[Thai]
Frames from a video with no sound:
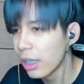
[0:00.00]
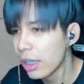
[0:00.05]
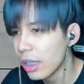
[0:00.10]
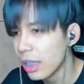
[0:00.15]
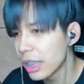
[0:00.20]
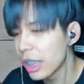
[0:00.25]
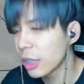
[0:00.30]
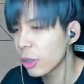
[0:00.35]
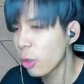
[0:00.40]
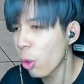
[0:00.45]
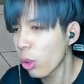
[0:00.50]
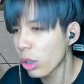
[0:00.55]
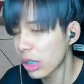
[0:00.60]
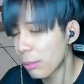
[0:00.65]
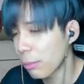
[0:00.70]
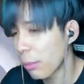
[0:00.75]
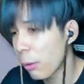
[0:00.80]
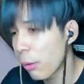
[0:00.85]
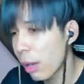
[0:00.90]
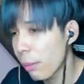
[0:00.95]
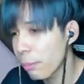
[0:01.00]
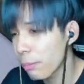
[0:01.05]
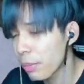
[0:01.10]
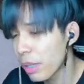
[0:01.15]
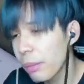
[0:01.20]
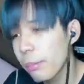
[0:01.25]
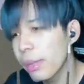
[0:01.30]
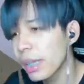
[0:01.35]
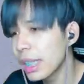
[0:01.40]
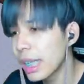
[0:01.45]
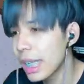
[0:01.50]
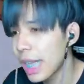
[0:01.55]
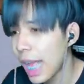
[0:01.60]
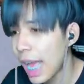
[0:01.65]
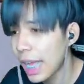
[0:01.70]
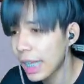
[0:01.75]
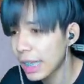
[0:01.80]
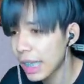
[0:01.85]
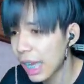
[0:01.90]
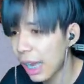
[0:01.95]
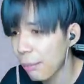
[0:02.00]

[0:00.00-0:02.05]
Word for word: ที่ตกนี่เพราะว่าพี่ไม่ได้ล่านะครับ